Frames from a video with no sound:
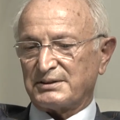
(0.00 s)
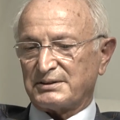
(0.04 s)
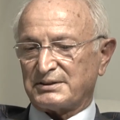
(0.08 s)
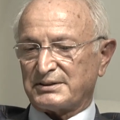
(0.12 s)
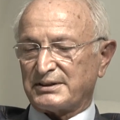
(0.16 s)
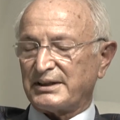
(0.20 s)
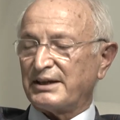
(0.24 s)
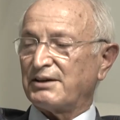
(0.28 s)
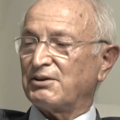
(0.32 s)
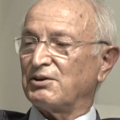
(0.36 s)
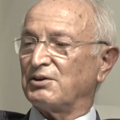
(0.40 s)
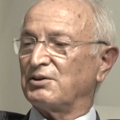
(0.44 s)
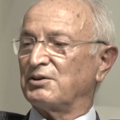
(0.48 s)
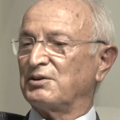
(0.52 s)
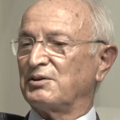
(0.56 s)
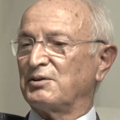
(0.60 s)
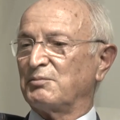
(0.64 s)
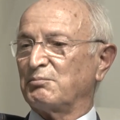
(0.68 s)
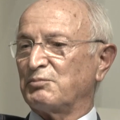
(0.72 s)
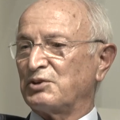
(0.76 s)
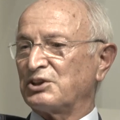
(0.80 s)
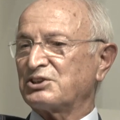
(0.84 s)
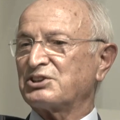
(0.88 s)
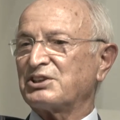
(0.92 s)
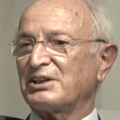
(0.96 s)
işte
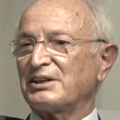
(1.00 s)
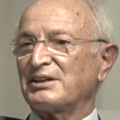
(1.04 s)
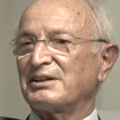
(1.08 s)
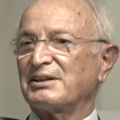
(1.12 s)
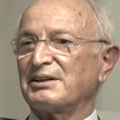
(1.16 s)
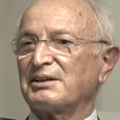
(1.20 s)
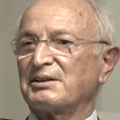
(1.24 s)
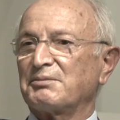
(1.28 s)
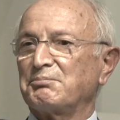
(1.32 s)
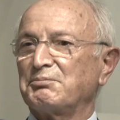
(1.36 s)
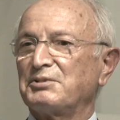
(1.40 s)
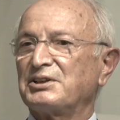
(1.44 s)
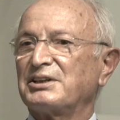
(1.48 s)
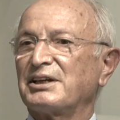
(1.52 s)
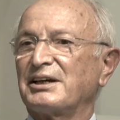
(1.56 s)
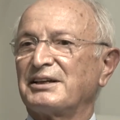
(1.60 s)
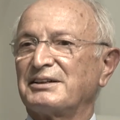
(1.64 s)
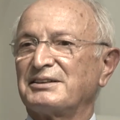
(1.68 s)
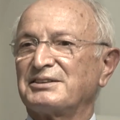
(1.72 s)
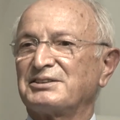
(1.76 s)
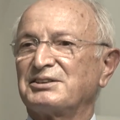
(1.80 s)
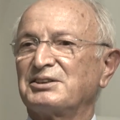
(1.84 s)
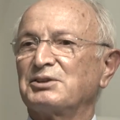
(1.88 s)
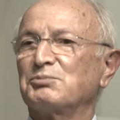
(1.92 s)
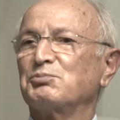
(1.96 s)
başarıların bir
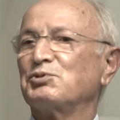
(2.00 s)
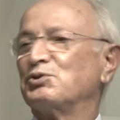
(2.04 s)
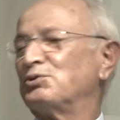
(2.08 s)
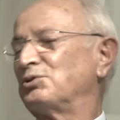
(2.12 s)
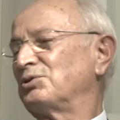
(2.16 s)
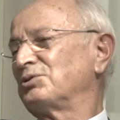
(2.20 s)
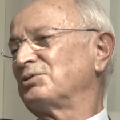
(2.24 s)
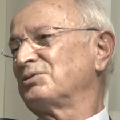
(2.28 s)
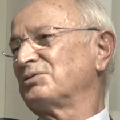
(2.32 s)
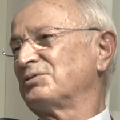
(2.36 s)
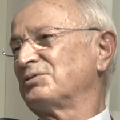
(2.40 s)
tanesi de bu.